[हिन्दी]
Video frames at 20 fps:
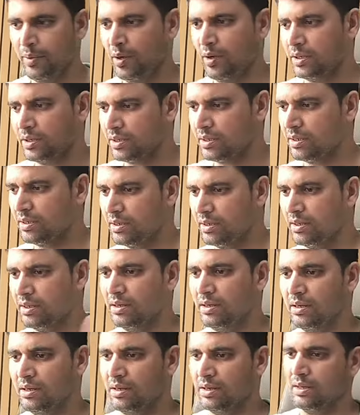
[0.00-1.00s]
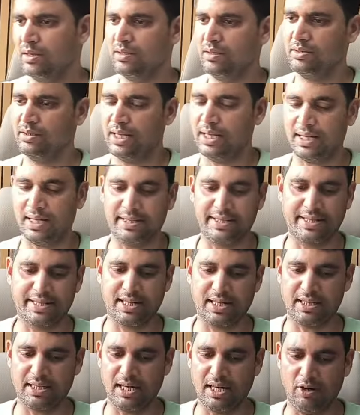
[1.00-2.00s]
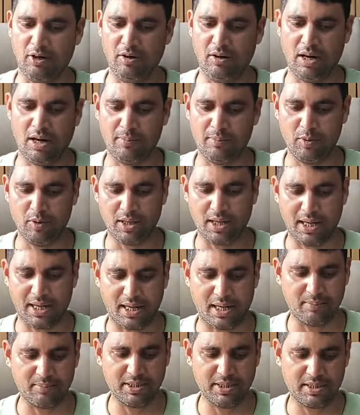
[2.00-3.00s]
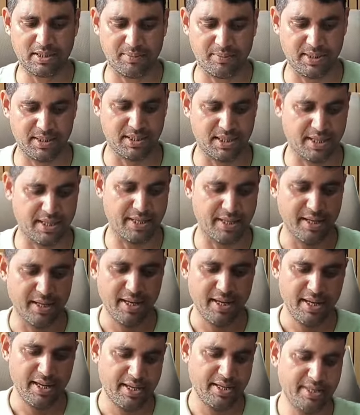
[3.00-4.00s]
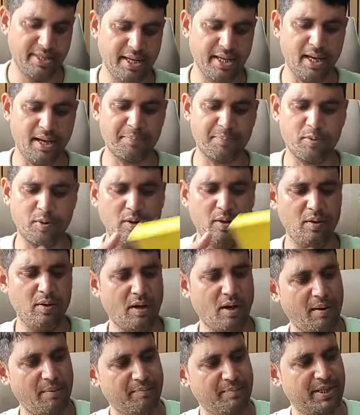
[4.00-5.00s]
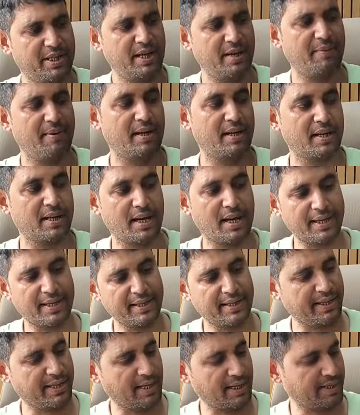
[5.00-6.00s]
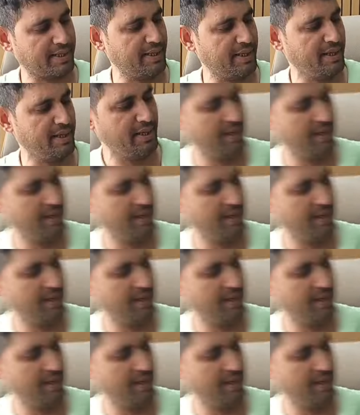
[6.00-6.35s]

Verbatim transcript: बहुत ज़्यादा दिक्कत ना हो आप लोग आराम से समझ जाएं ये आपको हम जी एम अल्ट्रा की दिखाते